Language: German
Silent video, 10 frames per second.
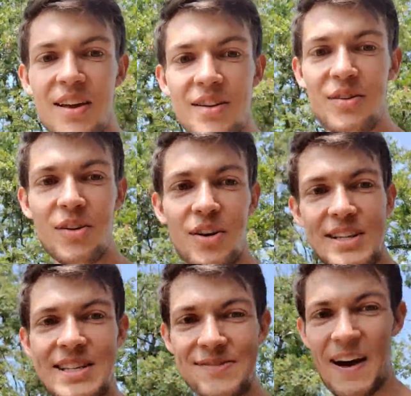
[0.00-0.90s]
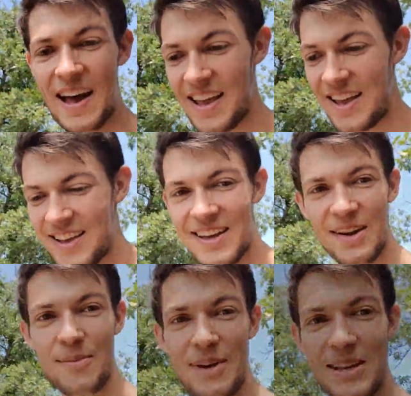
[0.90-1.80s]
Nur noch zwei
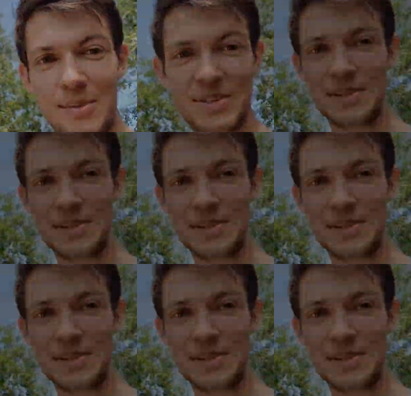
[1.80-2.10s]
Kilometer bis